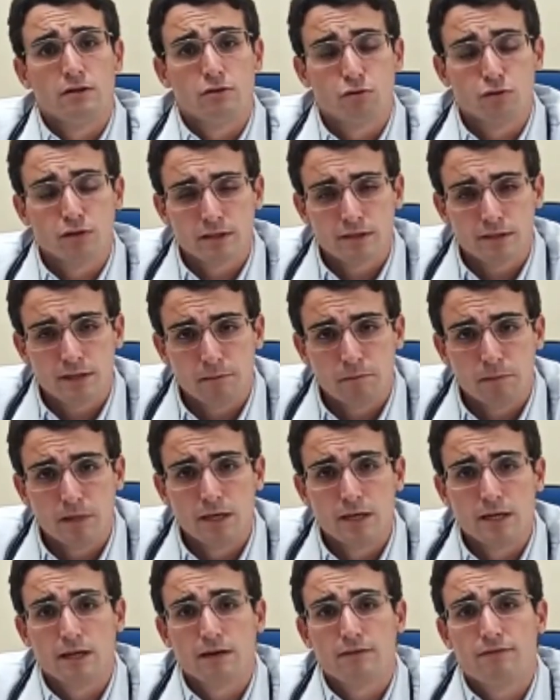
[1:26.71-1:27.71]
toda
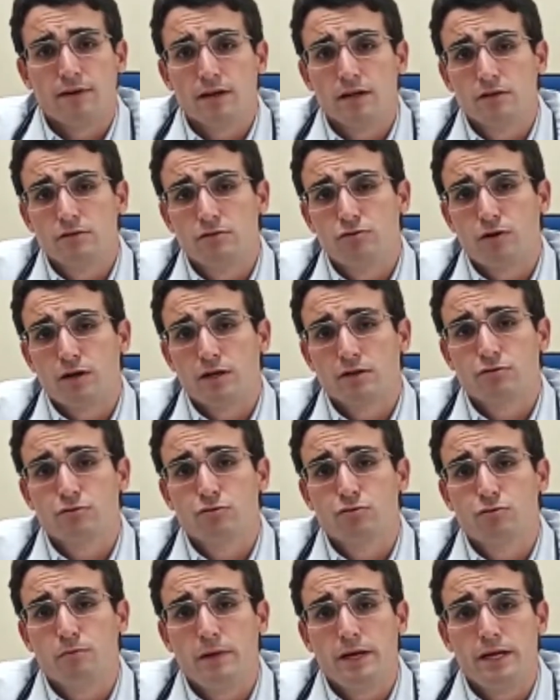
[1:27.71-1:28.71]
semana falando de um
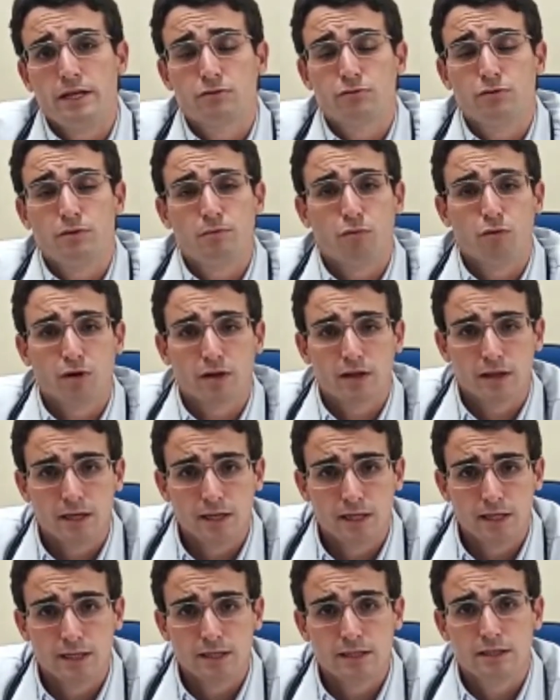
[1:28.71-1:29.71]
assunto médico
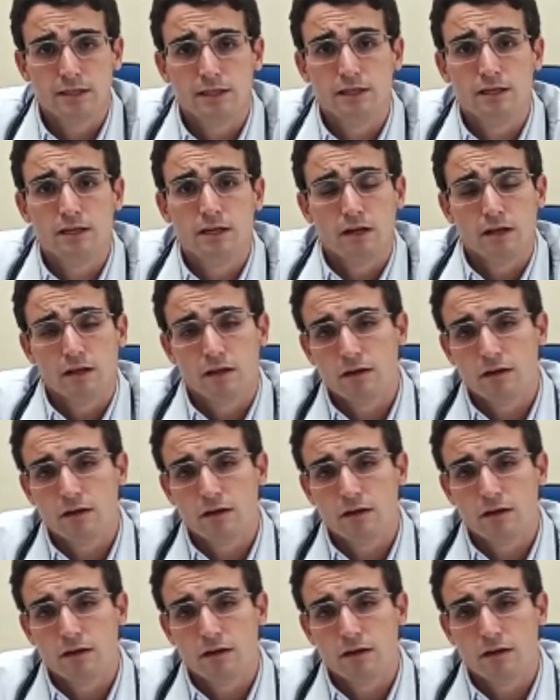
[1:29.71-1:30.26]
importante,